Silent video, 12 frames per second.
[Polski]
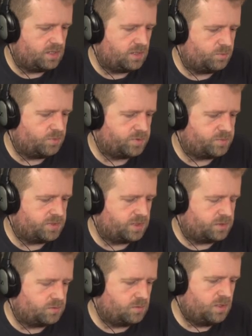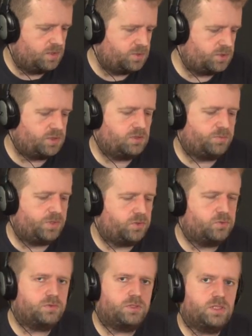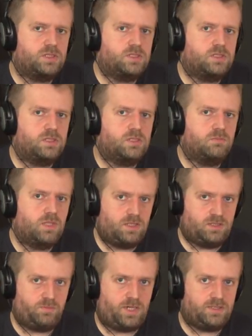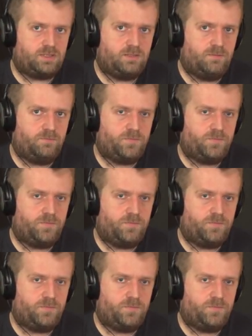Y, Puls biznesu. 3 do 5 tysięcy miejsc pracy.